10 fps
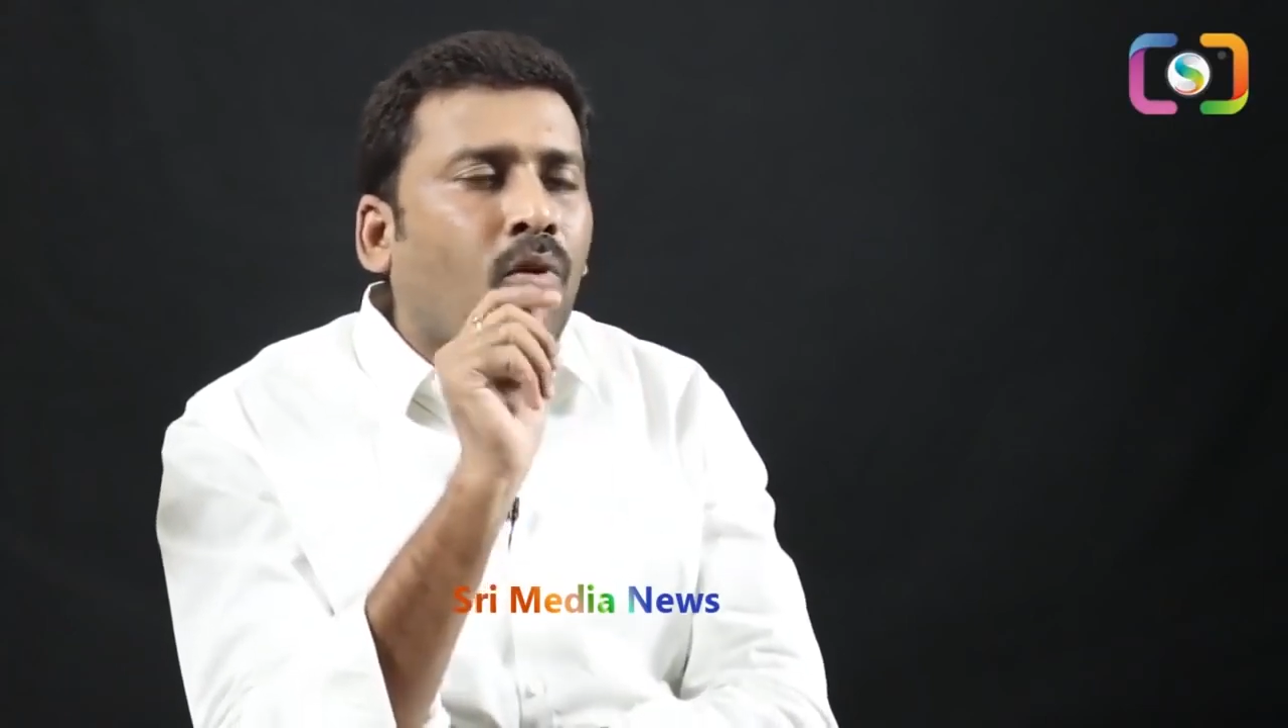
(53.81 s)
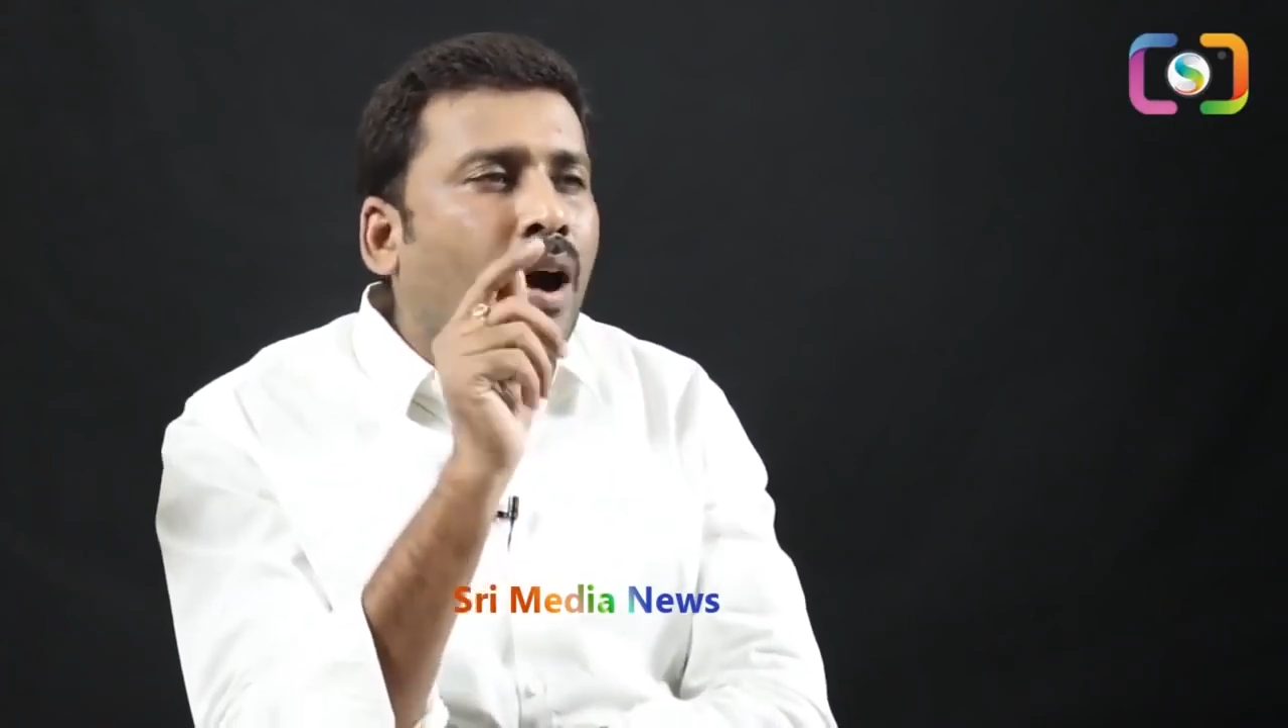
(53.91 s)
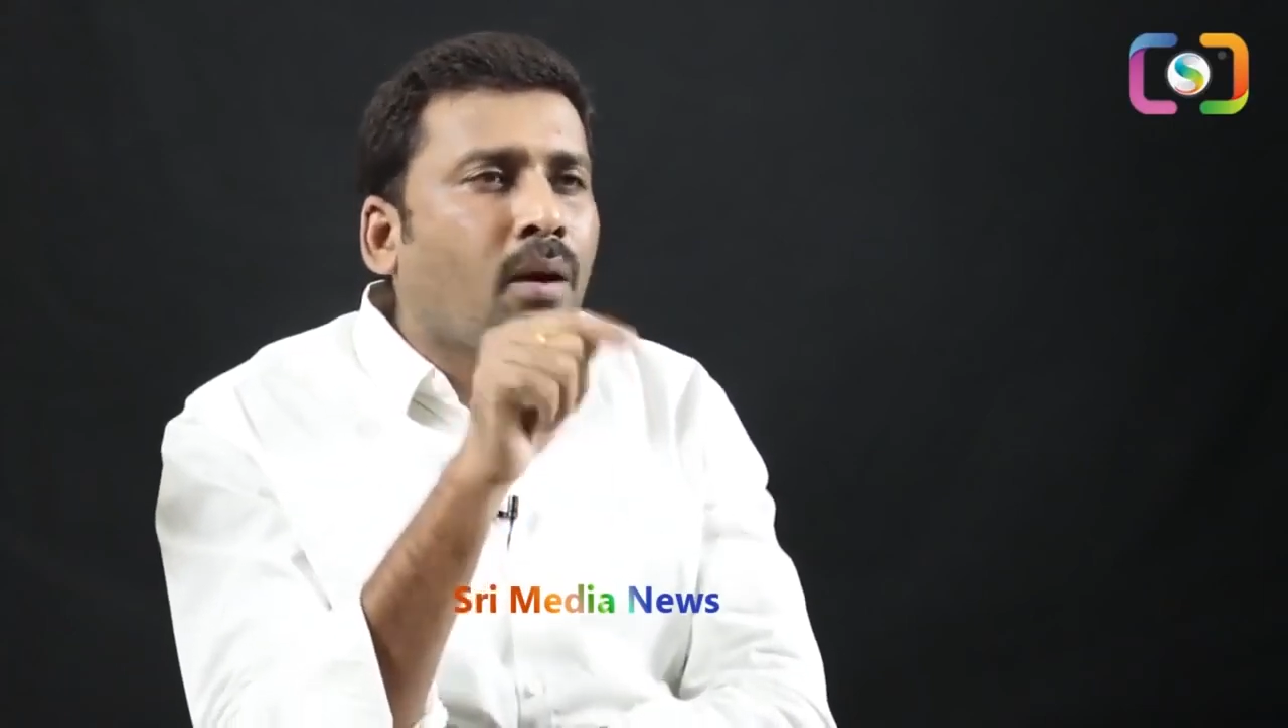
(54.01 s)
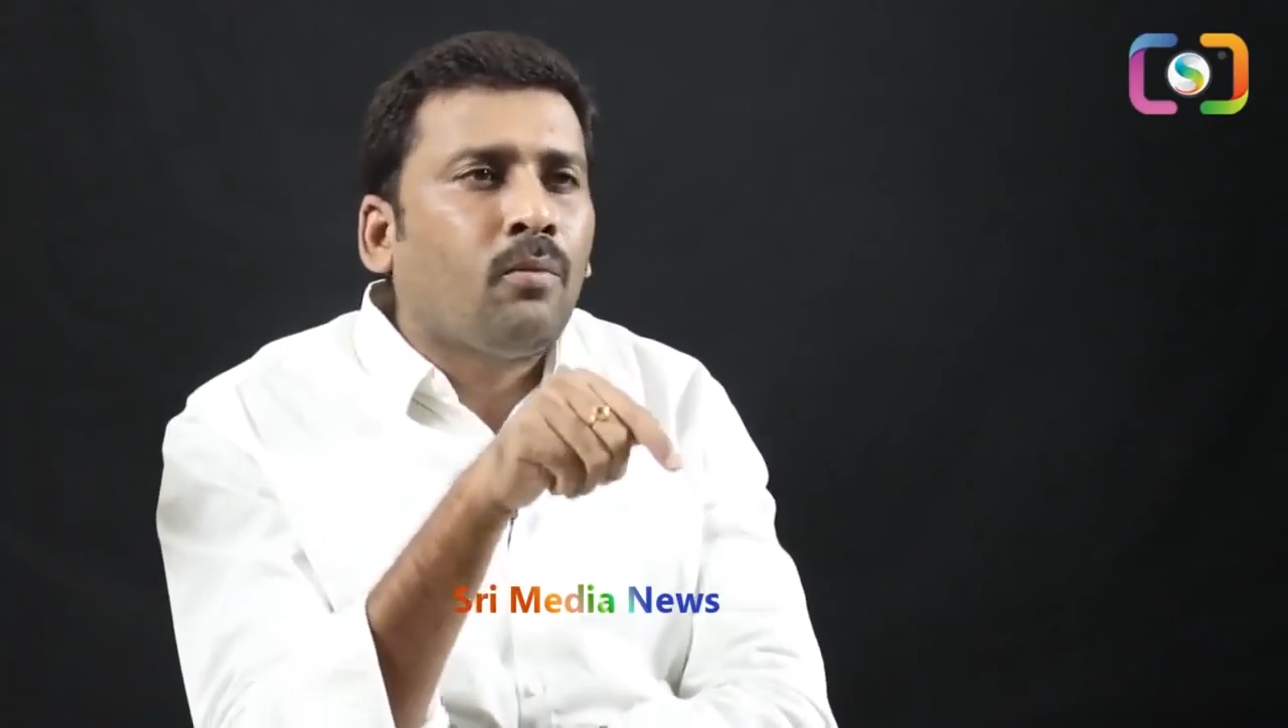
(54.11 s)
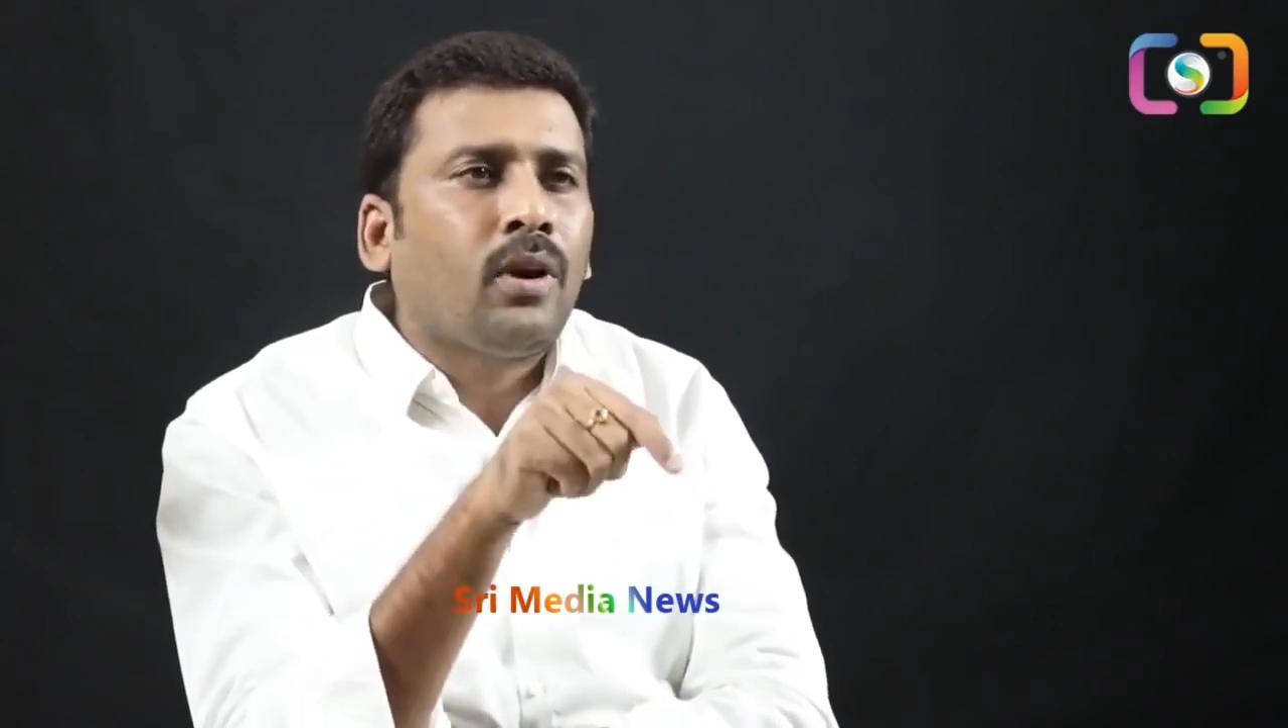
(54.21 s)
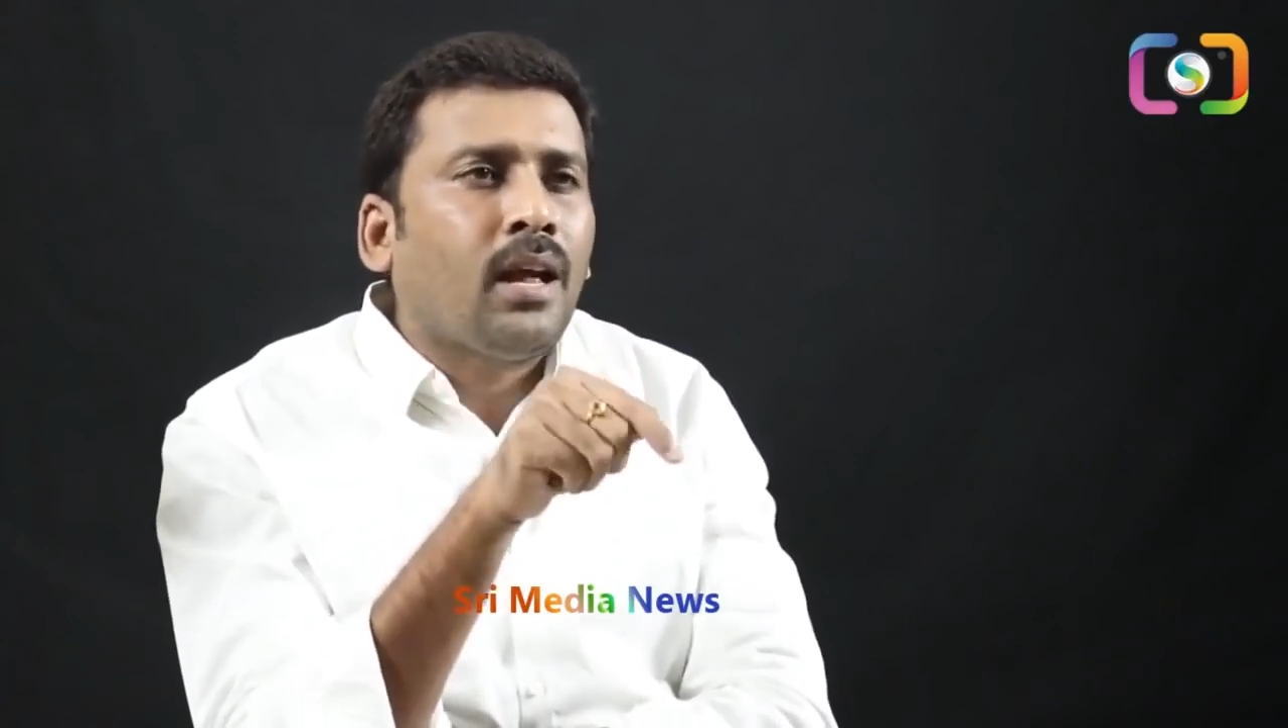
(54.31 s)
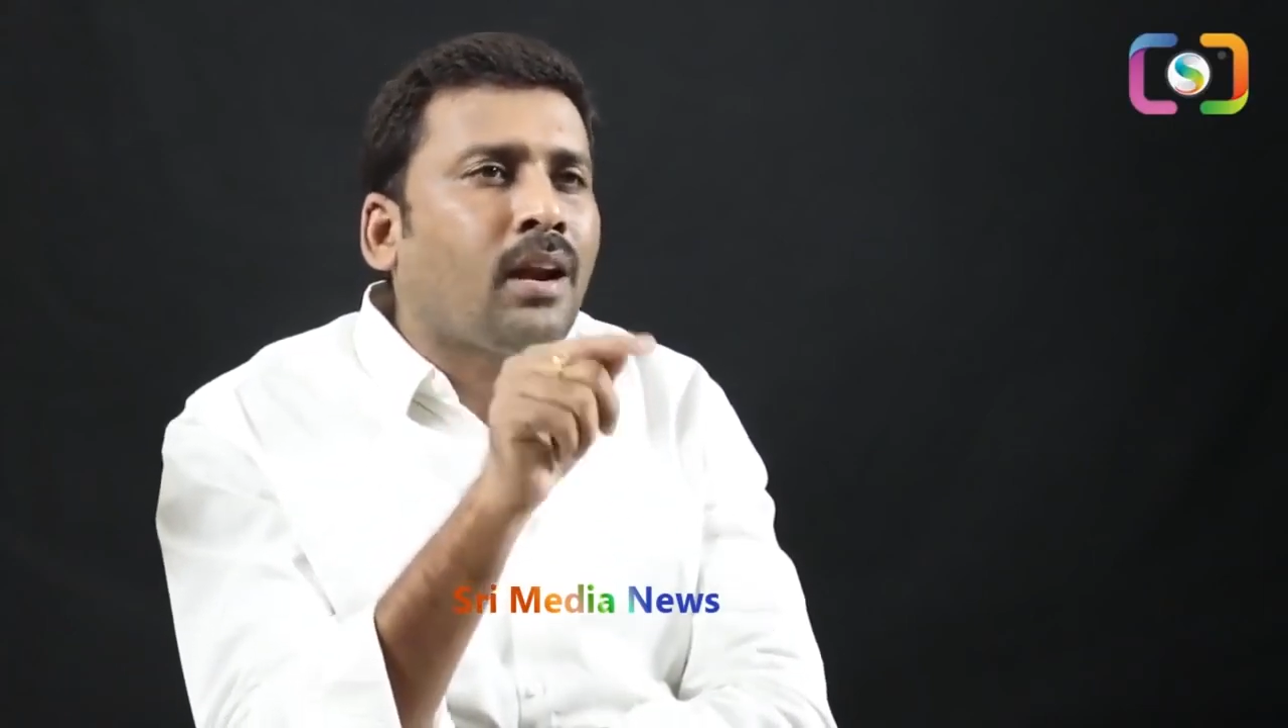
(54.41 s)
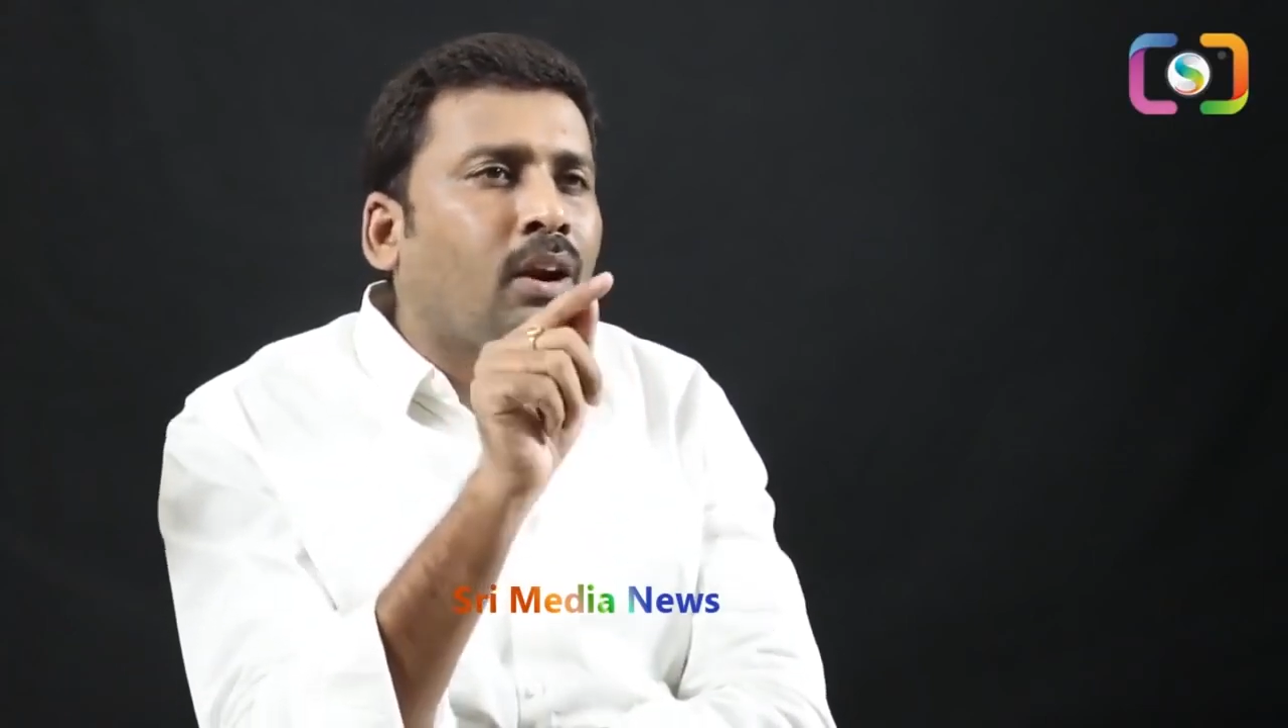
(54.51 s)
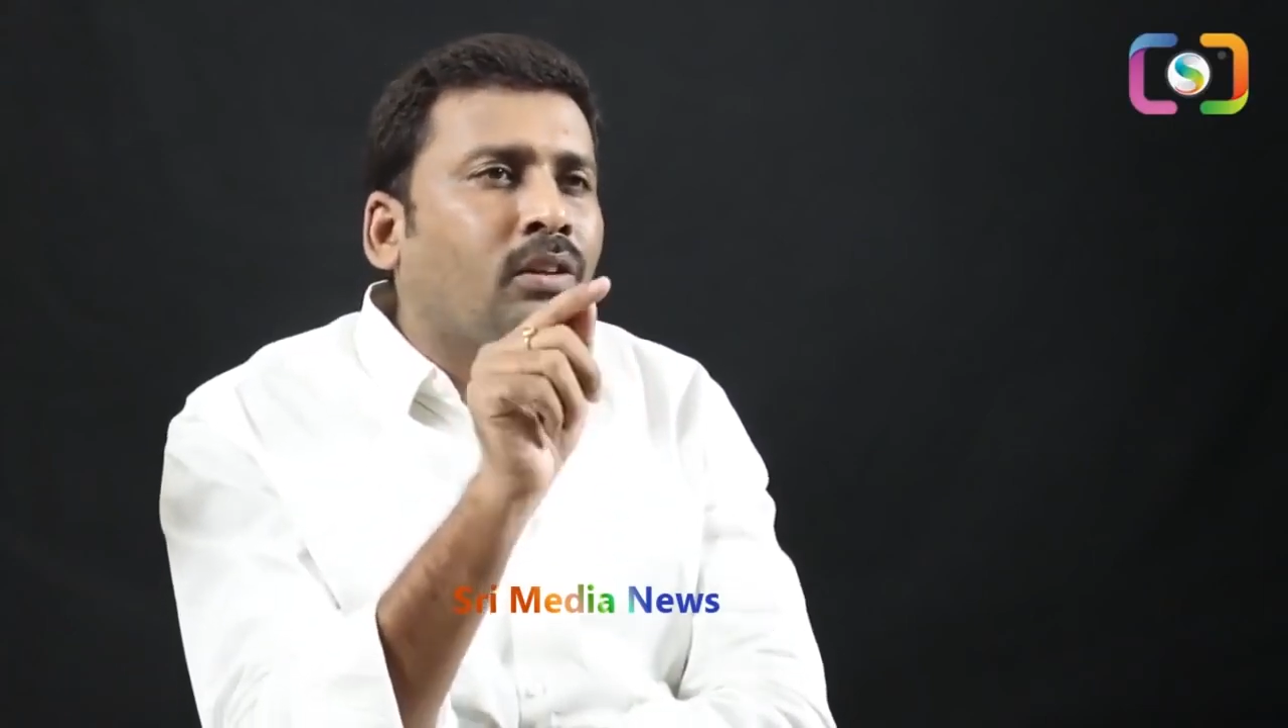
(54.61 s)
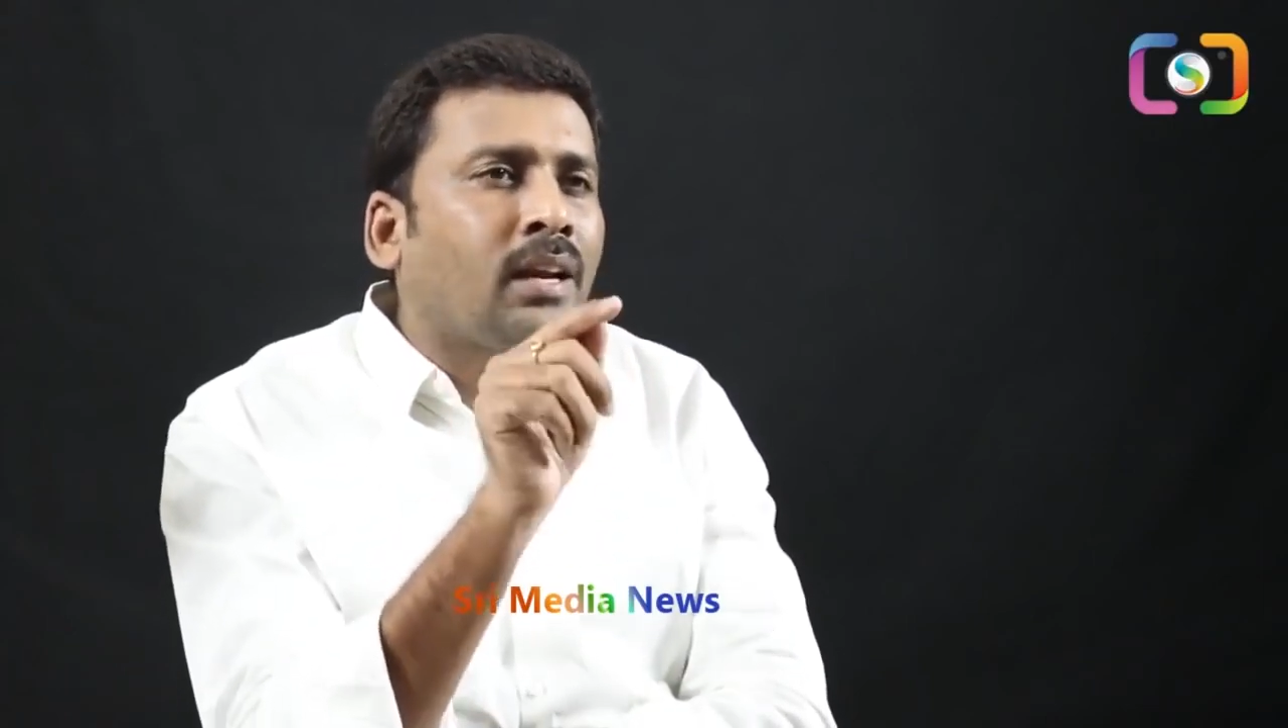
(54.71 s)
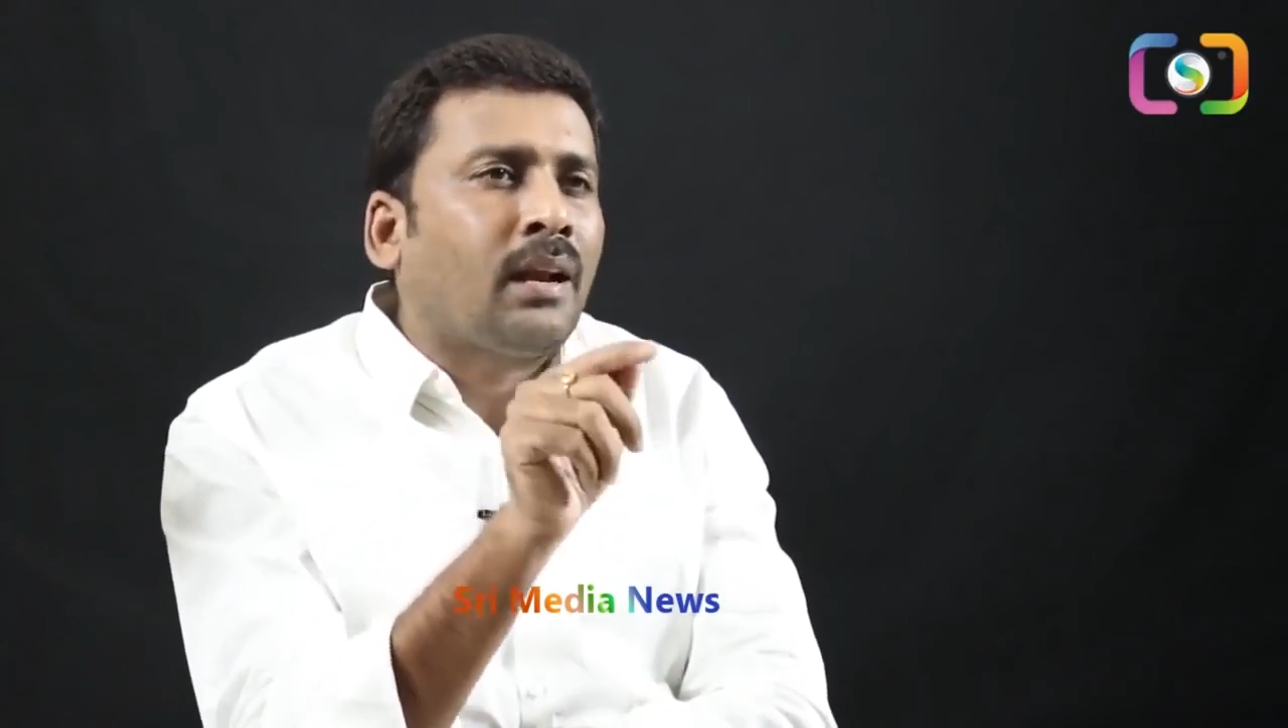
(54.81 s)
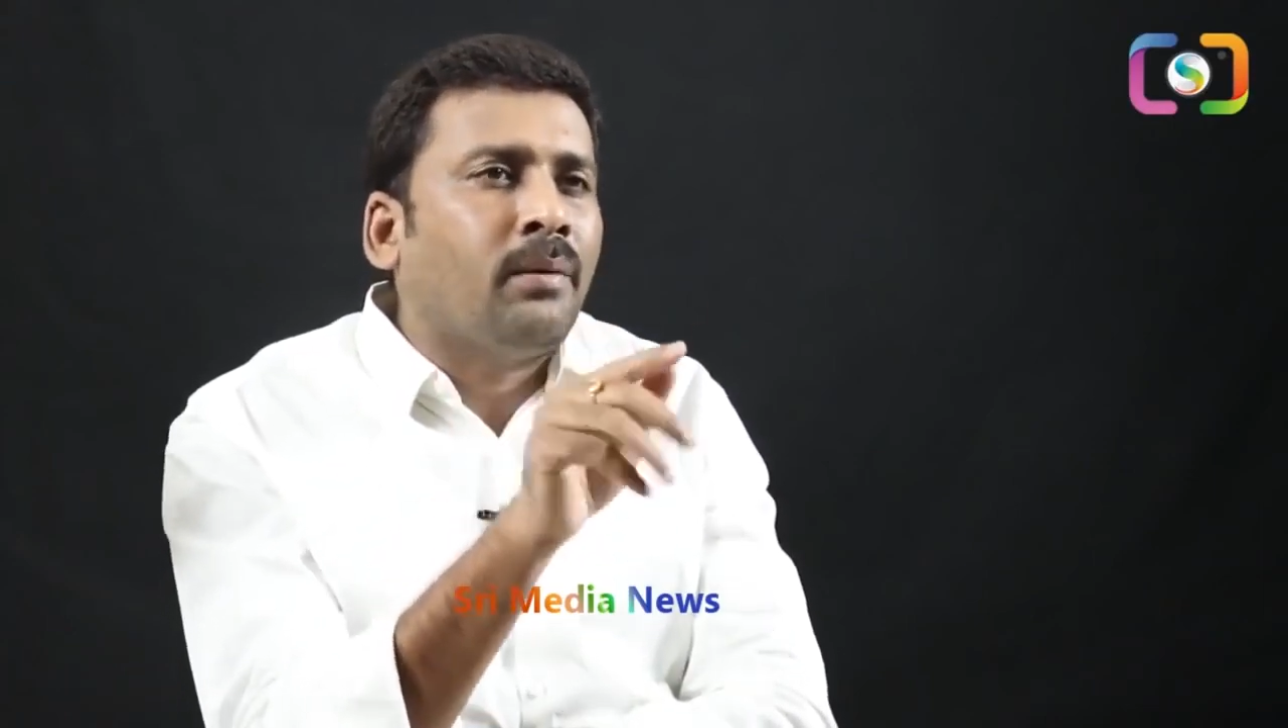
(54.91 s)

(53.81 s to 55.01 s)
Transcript: వాంగ్మూలాలు రెండు వందల